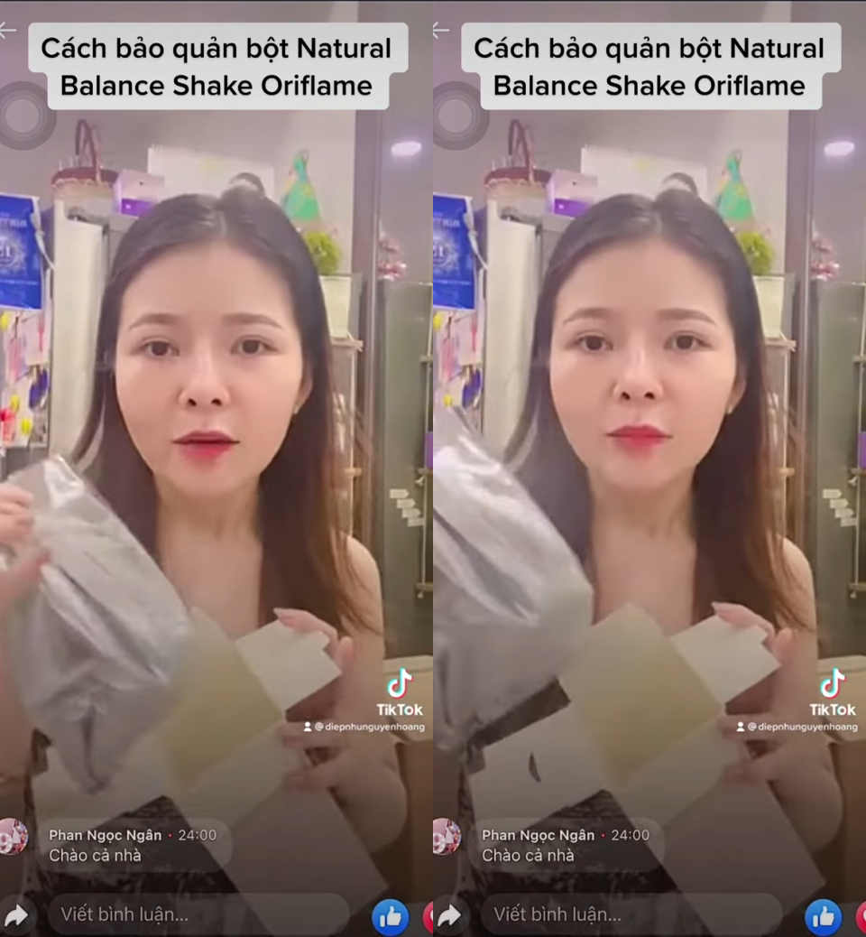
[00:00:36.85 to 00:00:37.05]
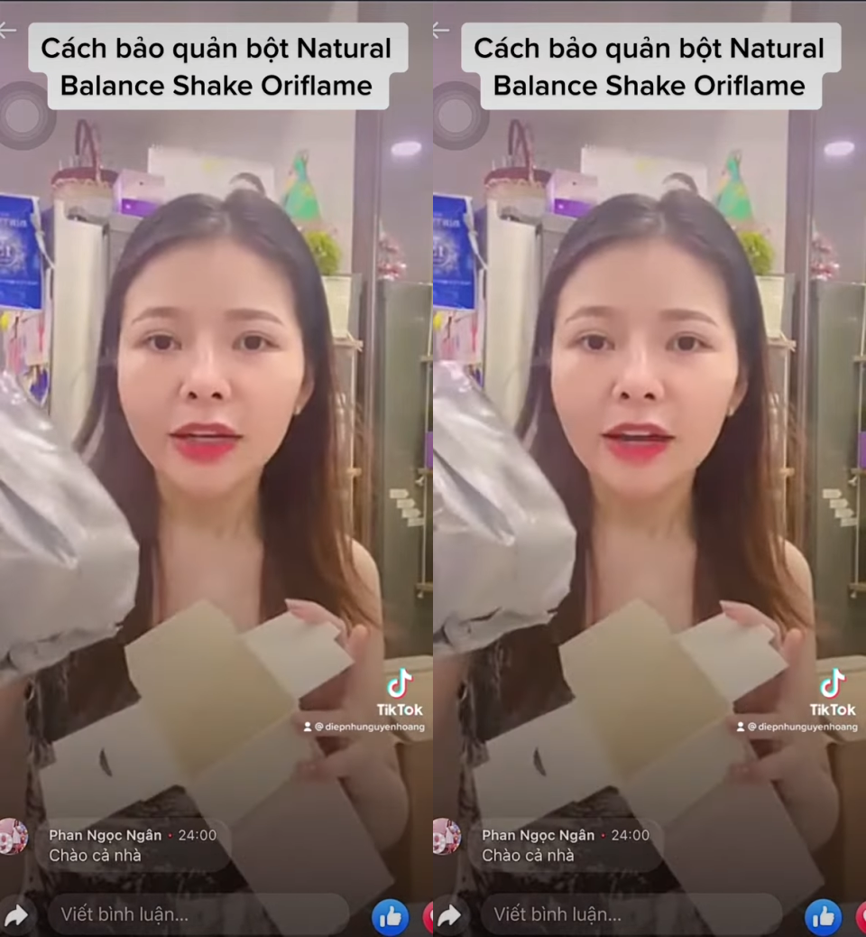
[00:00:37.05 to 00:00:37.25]

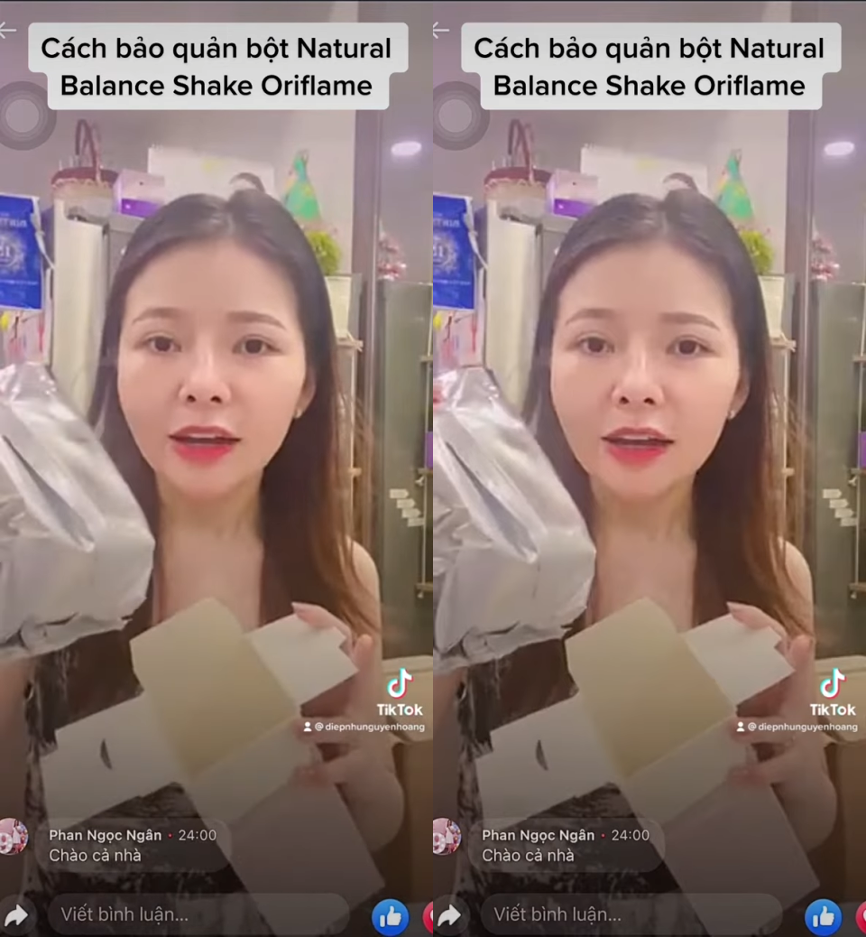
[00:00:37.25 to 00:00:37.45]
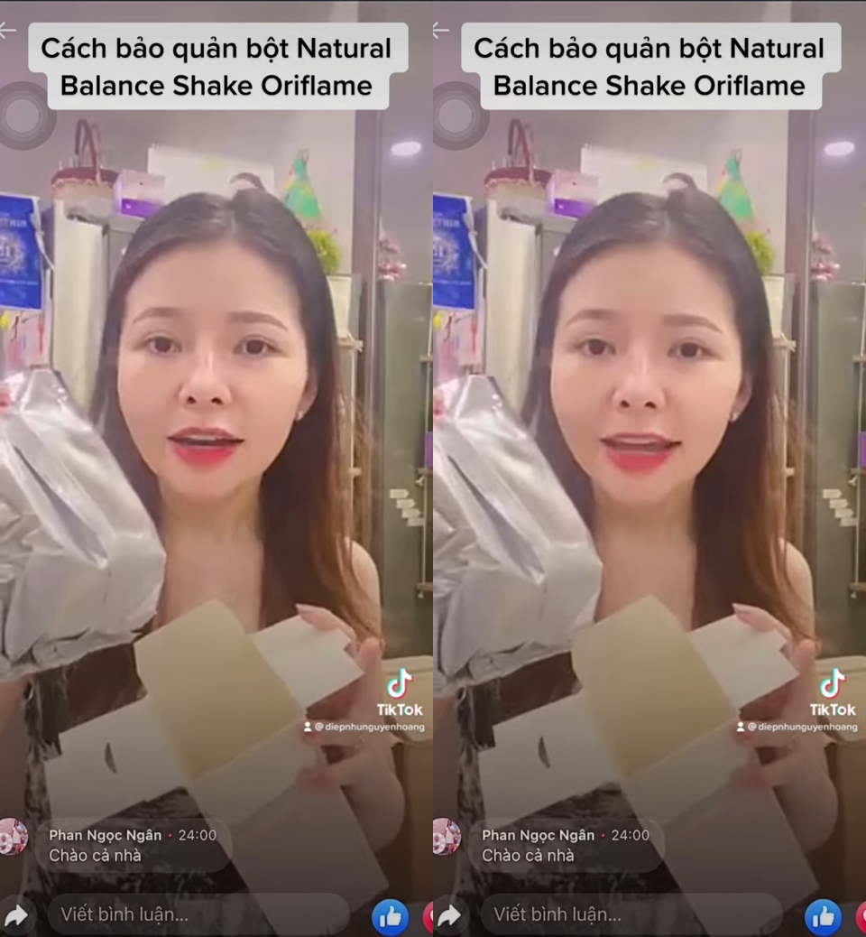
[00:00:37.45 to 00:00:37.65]
mình
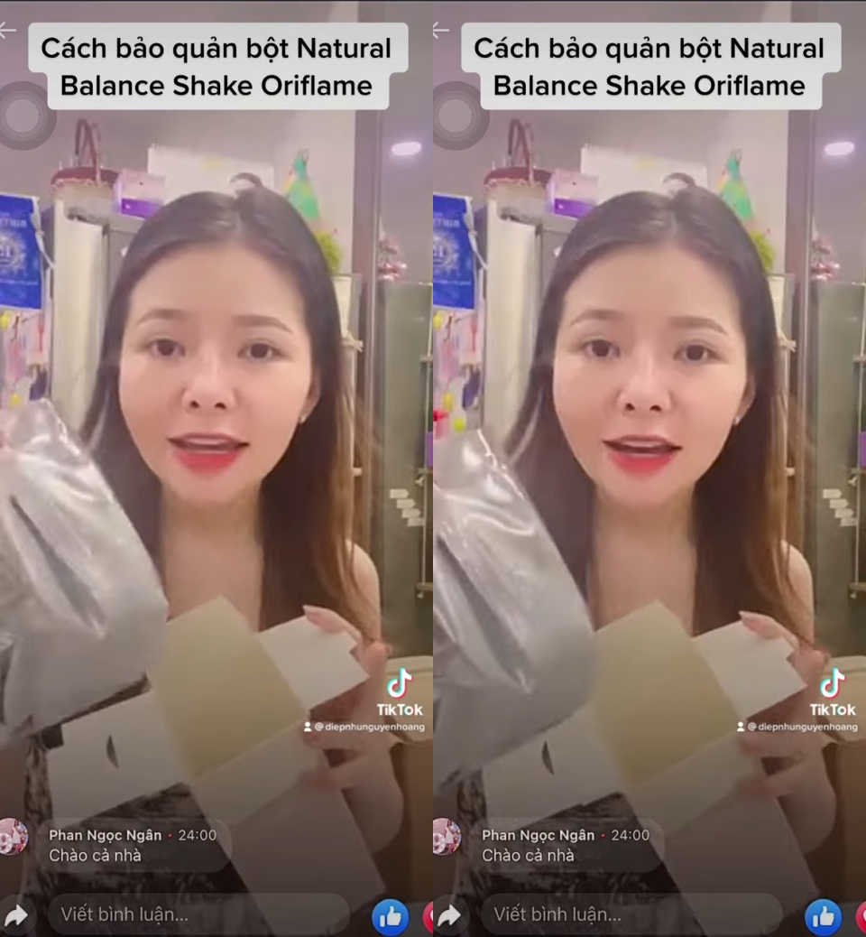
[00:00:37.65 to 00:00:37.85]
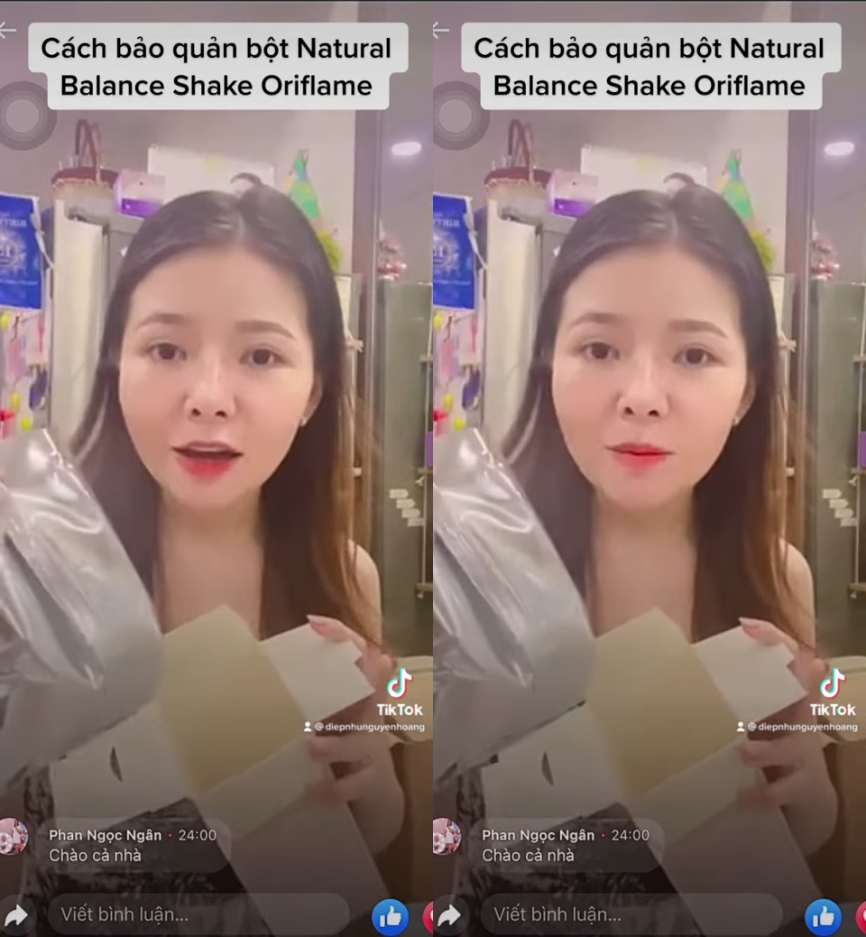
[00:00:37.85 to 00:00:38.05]
đừng có lấy
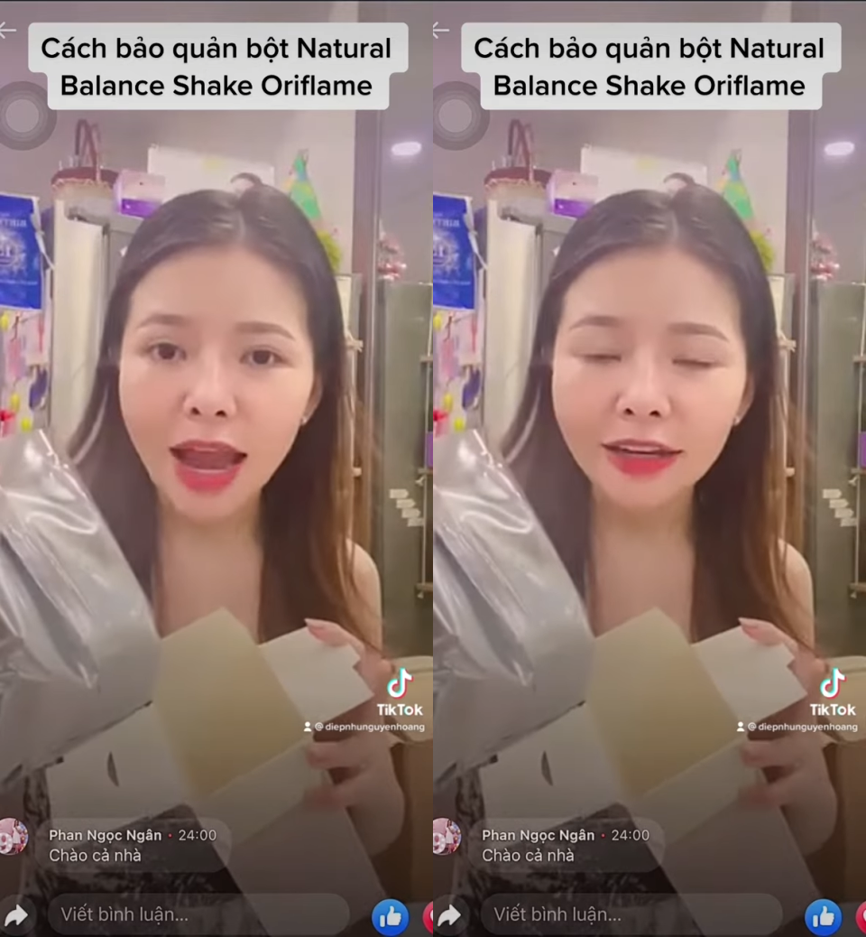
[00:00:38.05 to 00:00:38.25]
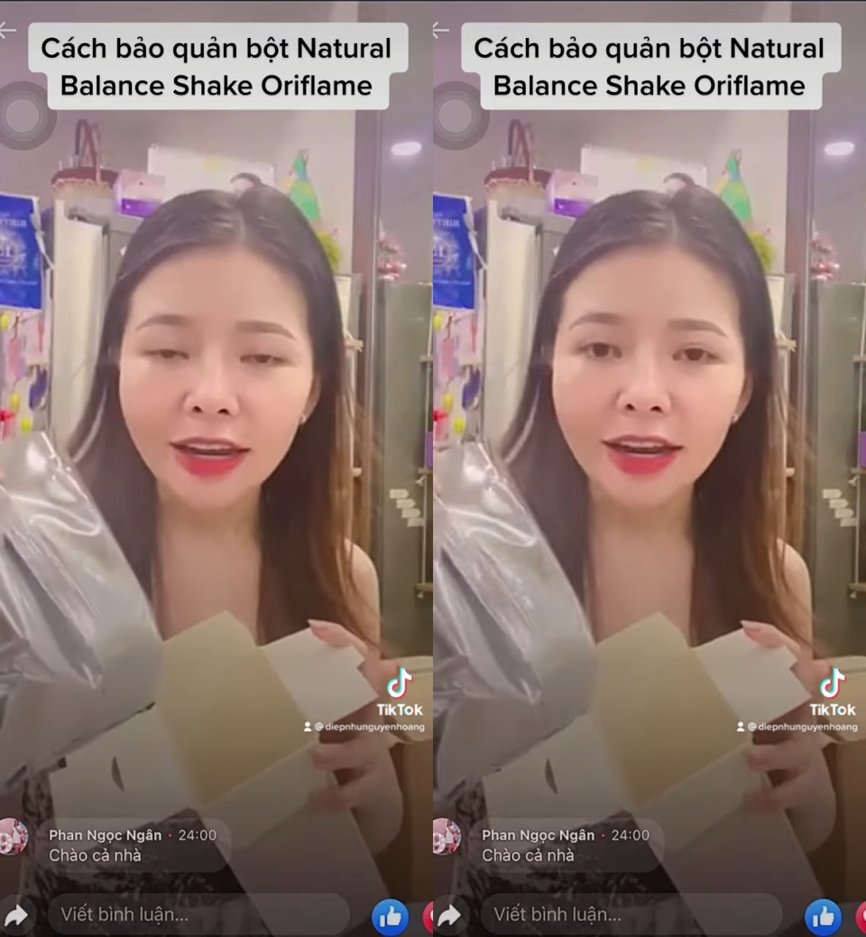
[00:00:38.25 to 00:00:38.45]
cái gói
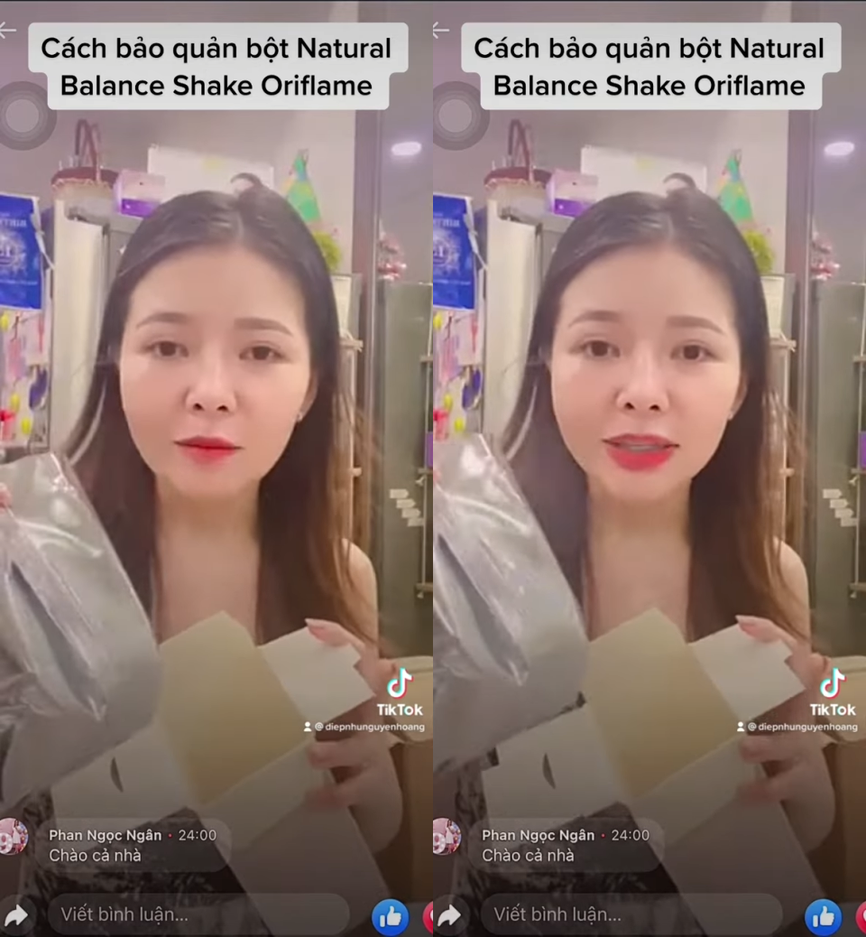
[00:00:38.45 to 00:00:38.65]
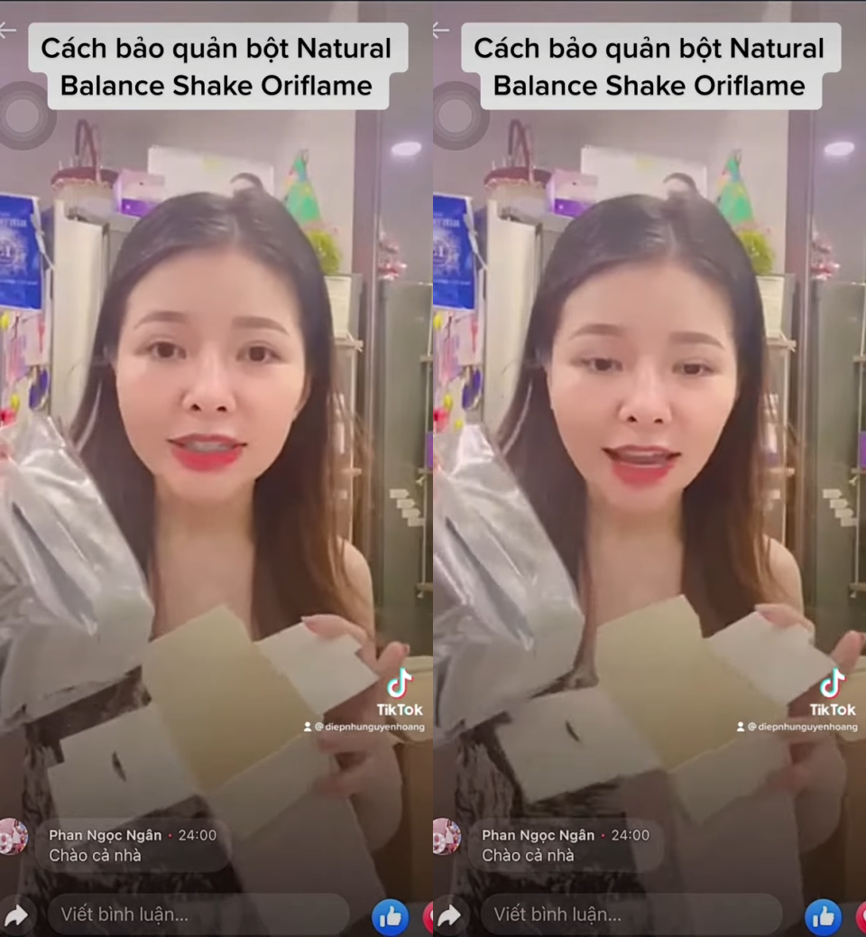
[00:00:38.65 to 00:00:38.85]
bạc này là mình